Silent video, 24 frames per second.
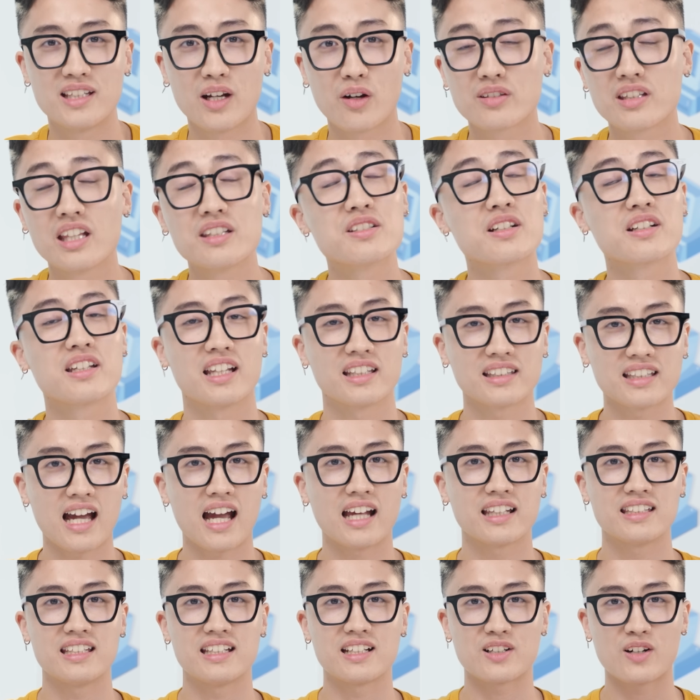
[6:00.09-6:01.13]
triệu thị trường hiện
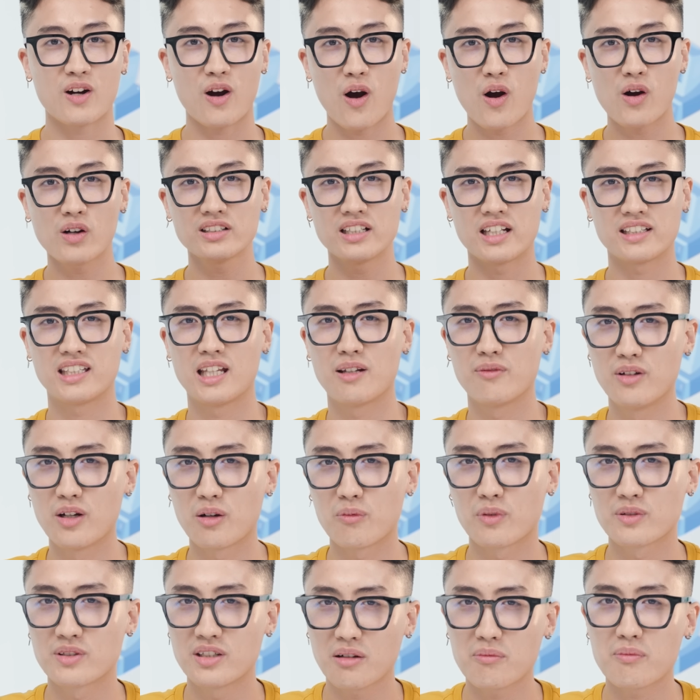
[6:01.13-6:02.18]
tại thì khó có thể tìm
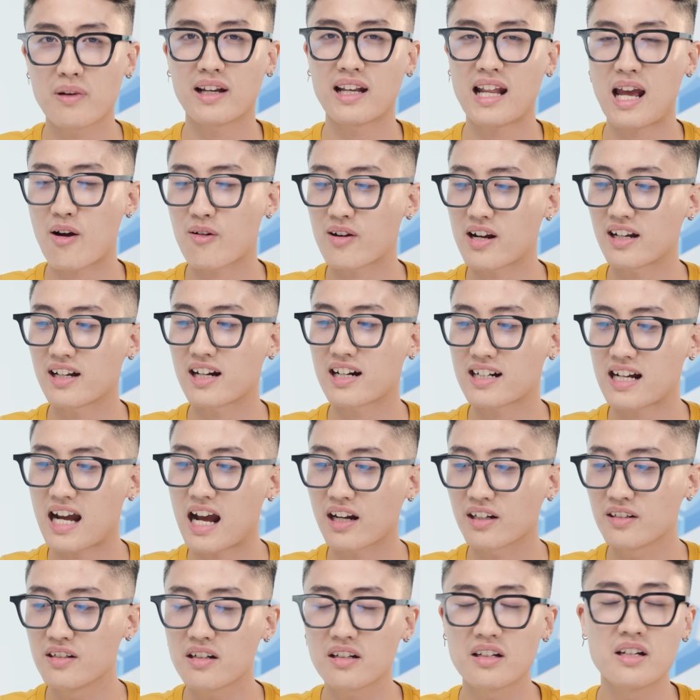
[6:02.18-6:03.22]
được một chiếc máy nào khả năng
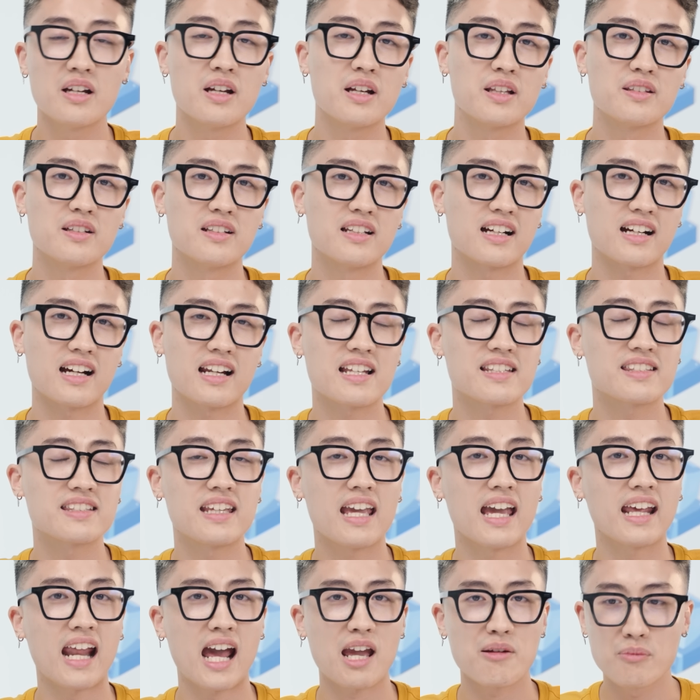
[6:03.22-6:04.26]
kháng nước như là Galaxy
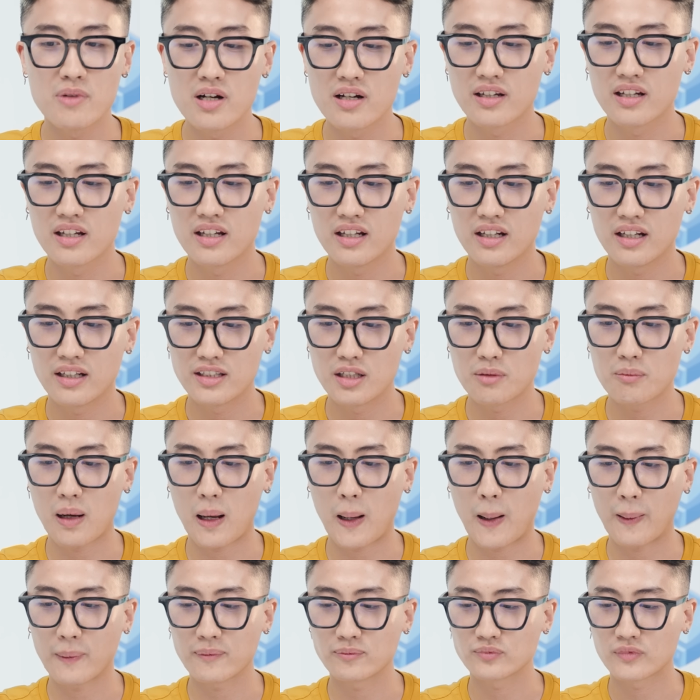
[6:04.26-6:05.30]
S20. Nhưng
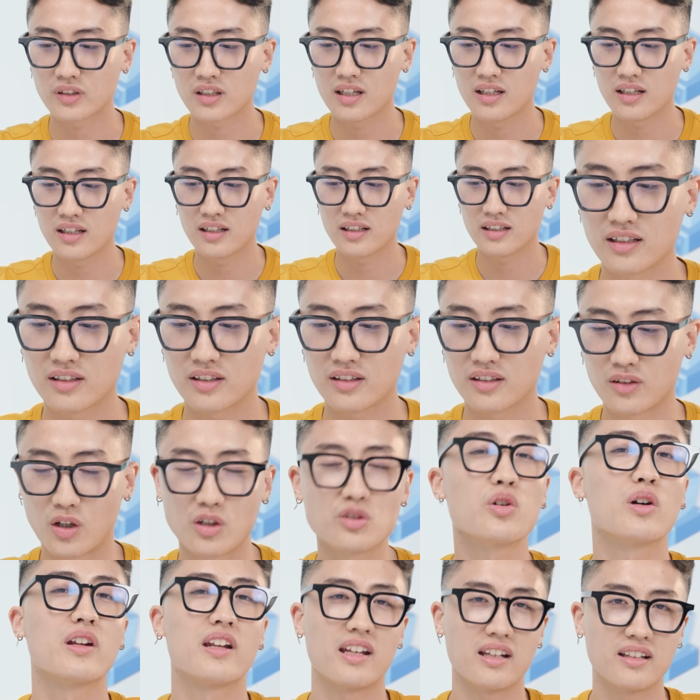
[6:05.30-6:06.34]
mà
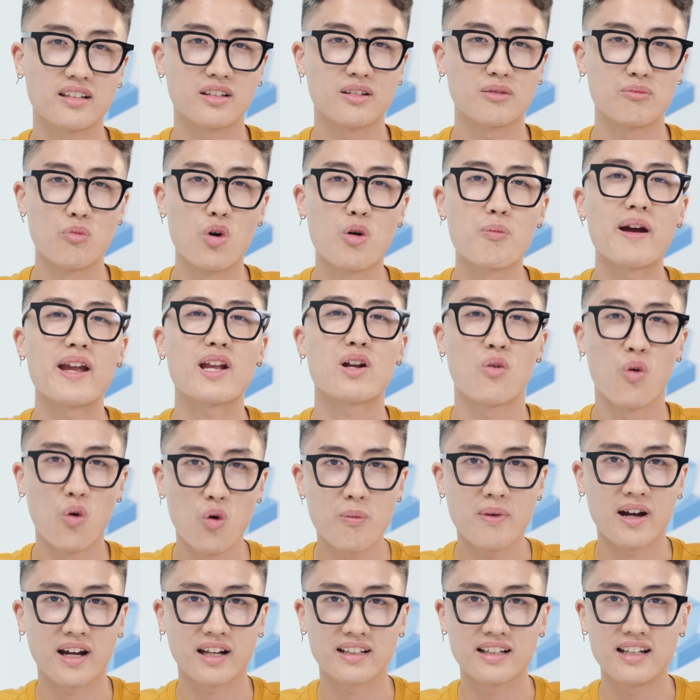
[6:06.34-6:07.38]
nói rồi đấy mua máy
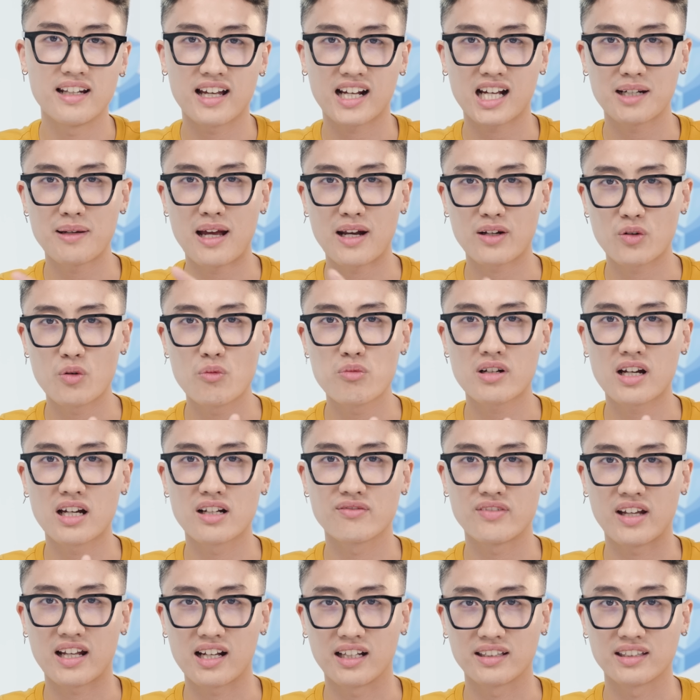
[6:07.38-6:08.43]
cũ mà nên là các bạn cũng
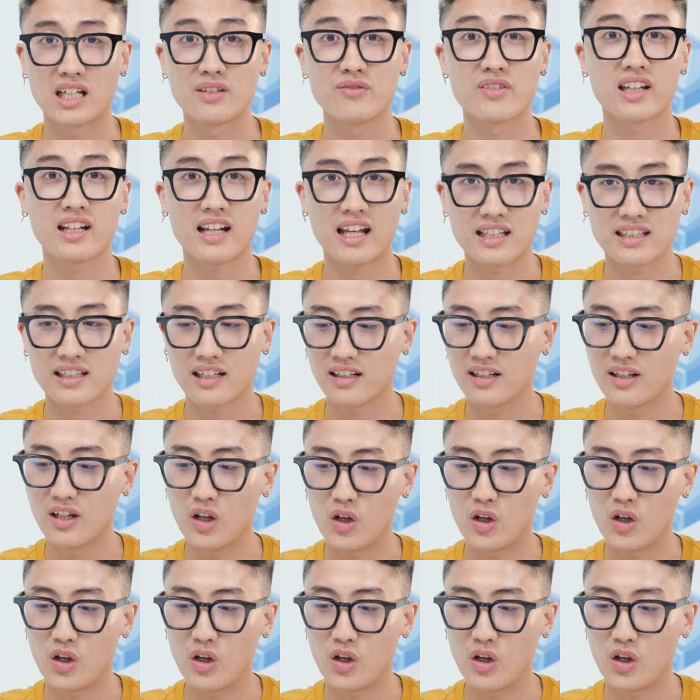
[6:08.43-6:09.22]
cần phải cẩn thận với cái này nhá